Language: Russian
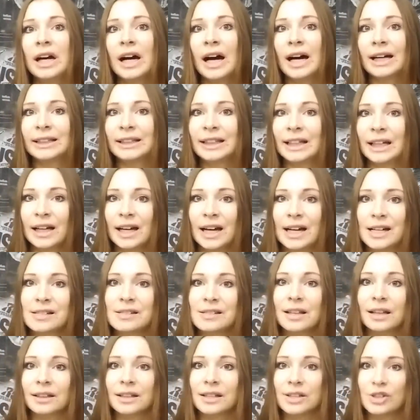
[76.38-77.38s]
она
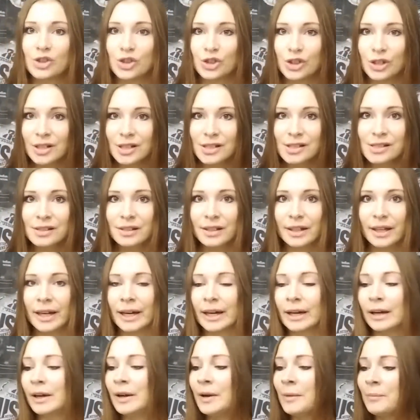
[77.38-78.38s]
осталась
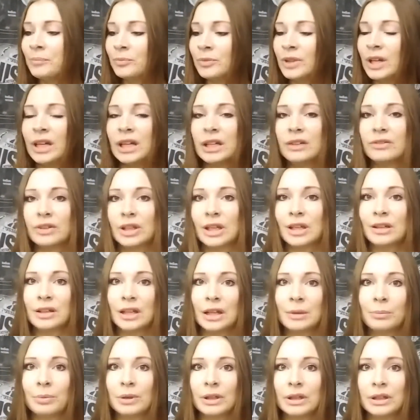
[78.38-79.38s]
чистая, да, и в ней
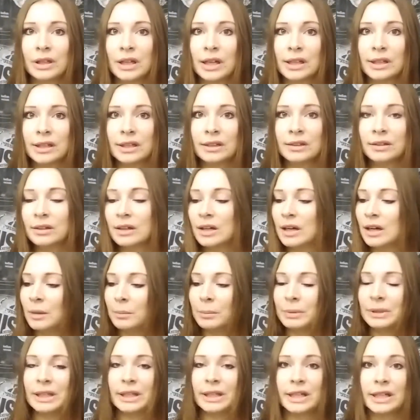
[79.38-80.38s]
не было никаких
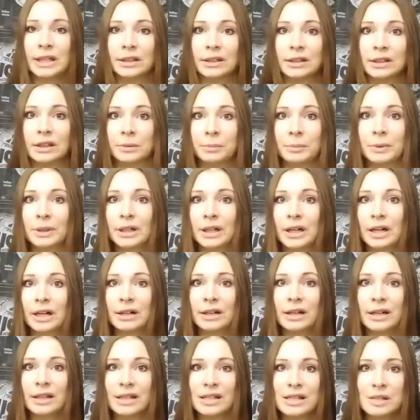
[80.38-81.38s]
патогенных
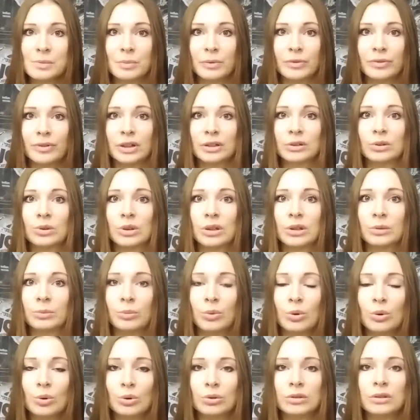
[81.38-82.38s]
микроорганизмов, которые
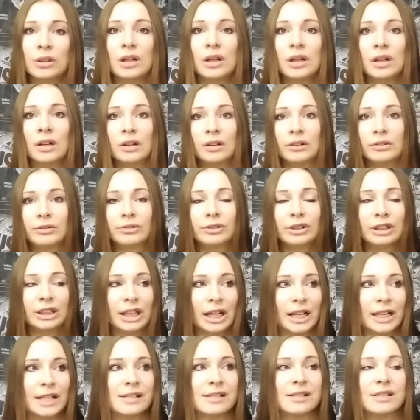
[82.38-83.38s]
могут в
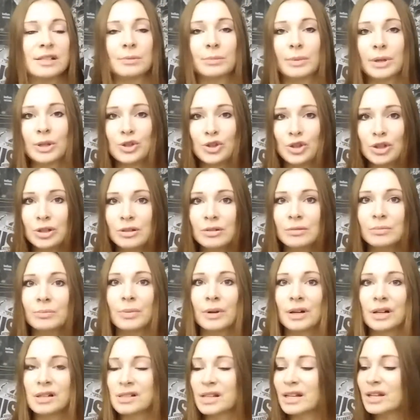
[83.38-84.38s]
анализе мочи
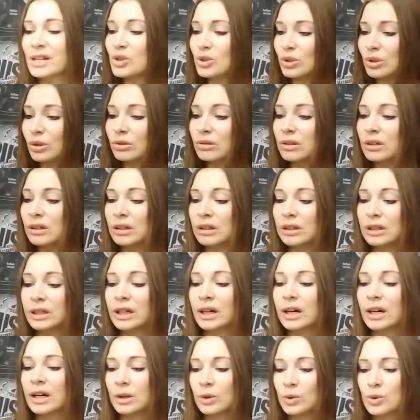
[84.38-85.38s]
показать что-то
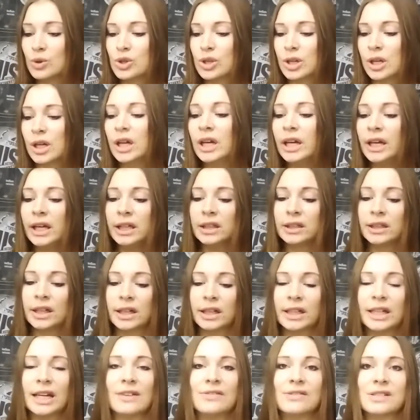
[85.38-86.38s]
нехорошее. Итак,
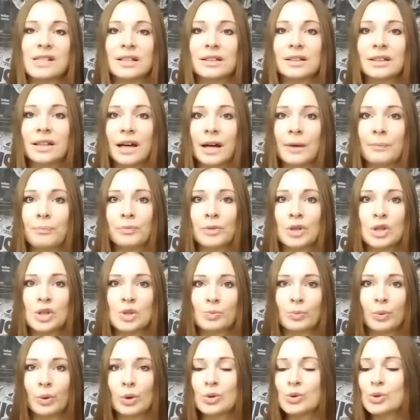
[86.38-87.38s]
я всегда
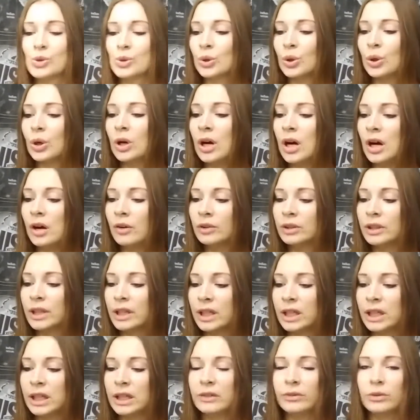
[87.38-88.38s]
использую вот
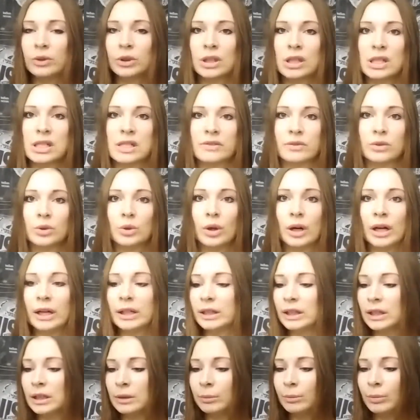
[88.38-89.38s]
такие вот
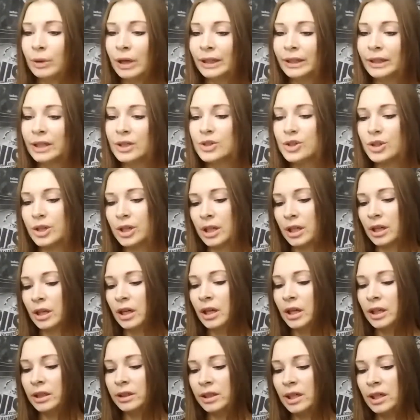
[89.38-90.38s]
индивидуальные баночки.
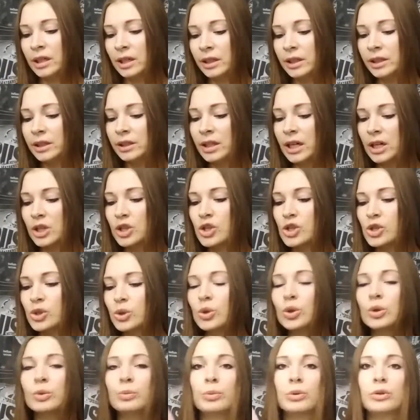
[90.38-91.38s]
Так они также
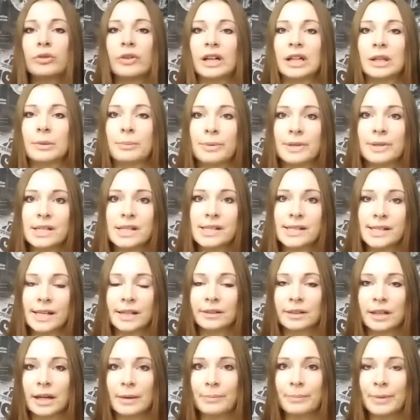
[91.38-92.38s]
стоят буквально
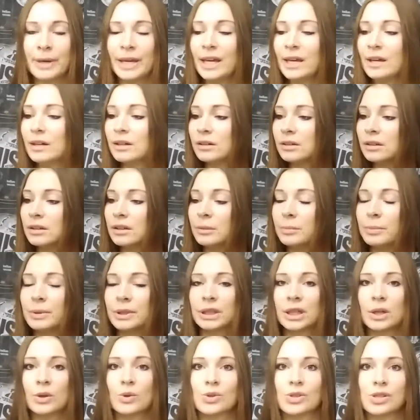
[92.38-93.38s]
50 копеек, э,
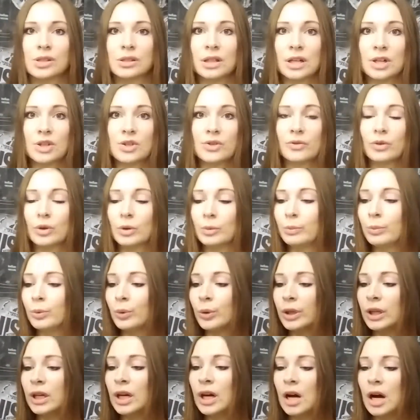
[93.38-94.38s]
продаются также в
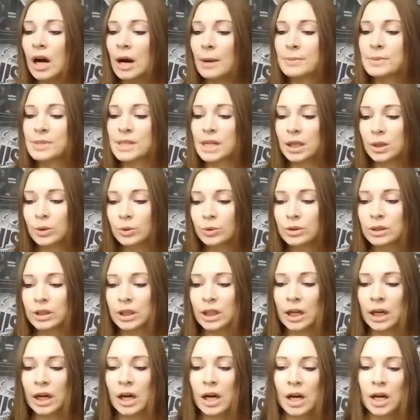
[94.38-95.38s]
любой
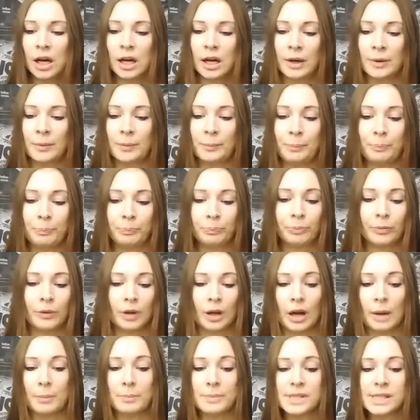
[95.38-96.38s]
абсолютно
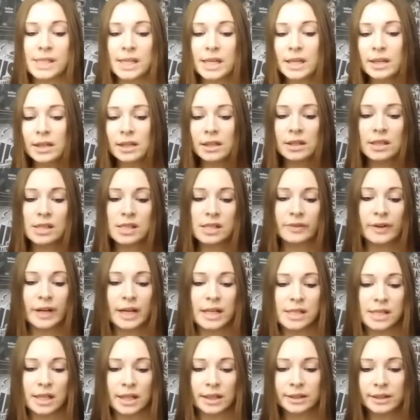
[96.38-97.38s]
аптеке.
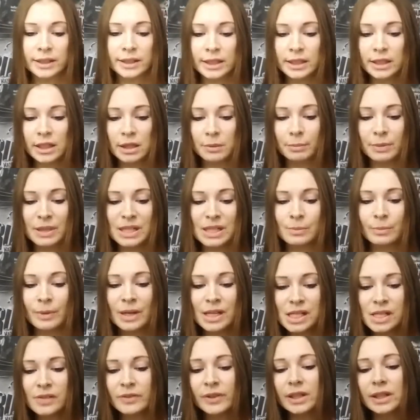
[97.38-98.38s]
Называется контейнер
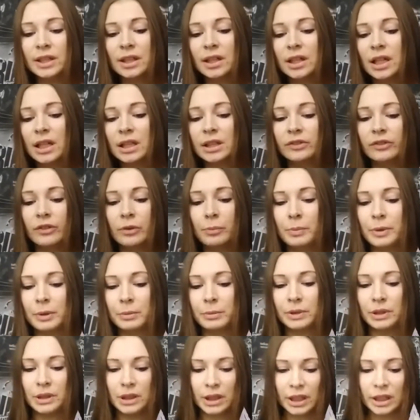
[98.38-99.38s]
пластмассовый однократного
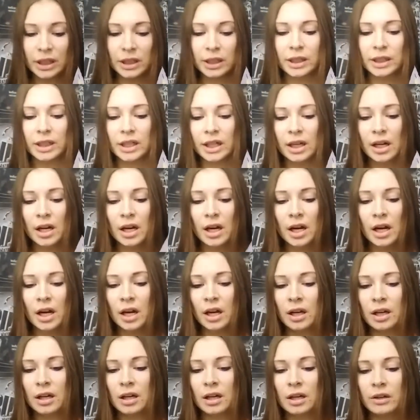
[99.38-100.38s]
применения.
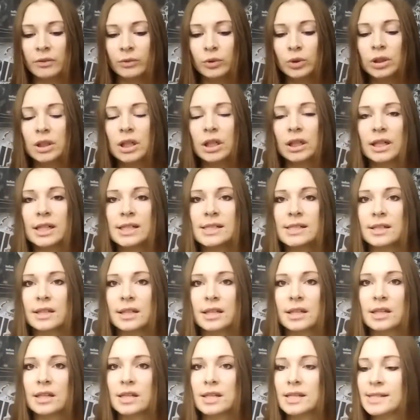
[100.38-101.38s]
А, вот как
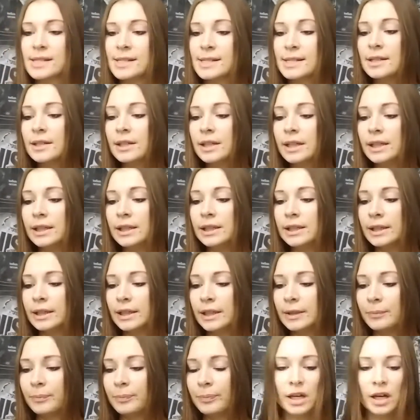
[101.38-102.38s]
раз-таки
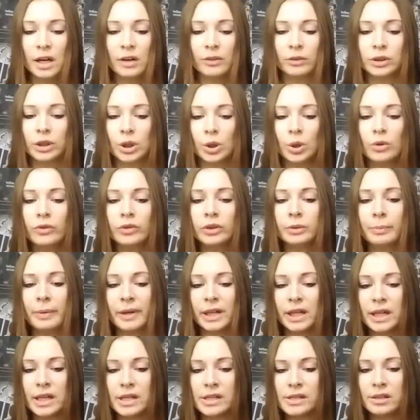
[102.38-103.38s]
стерильный. Вот такой вот
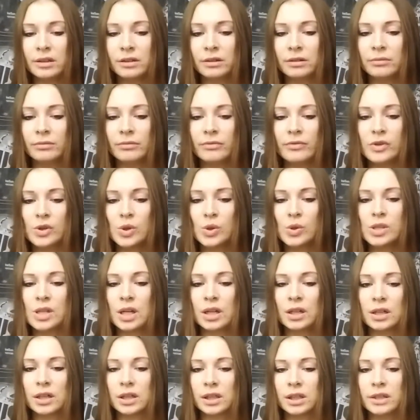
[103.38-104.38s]
пакетик. Все
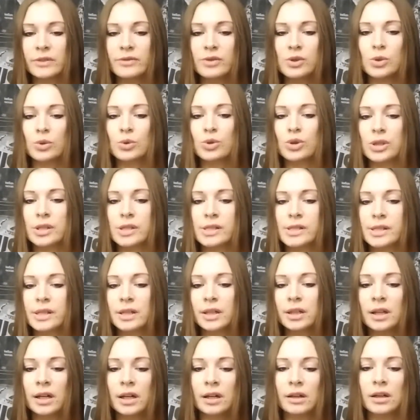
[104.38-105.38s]
закрыто, все
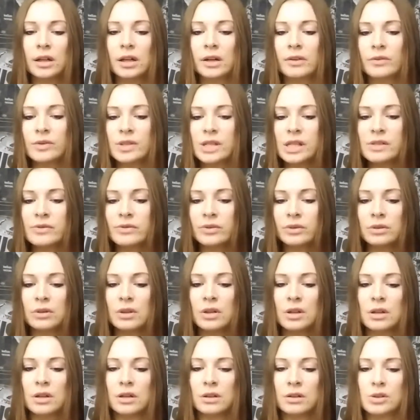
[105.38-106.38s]
чистенько. Вот здесь вот
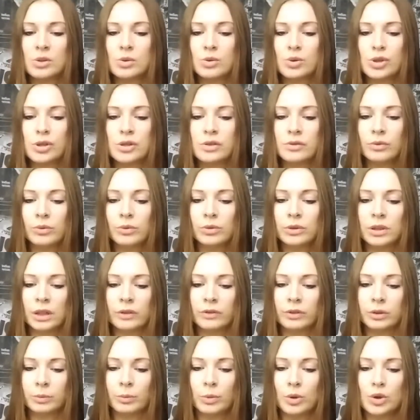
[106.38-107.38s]
существует так
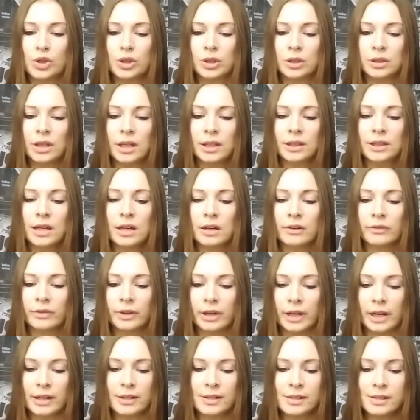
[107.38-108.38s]
вот можно
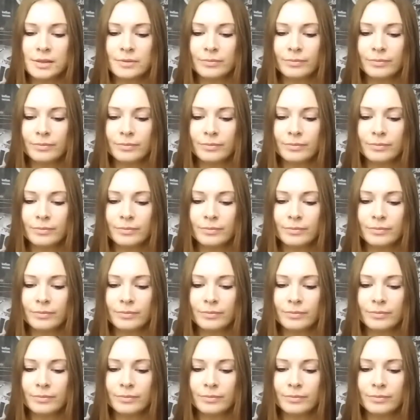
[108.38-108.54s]
надорвать.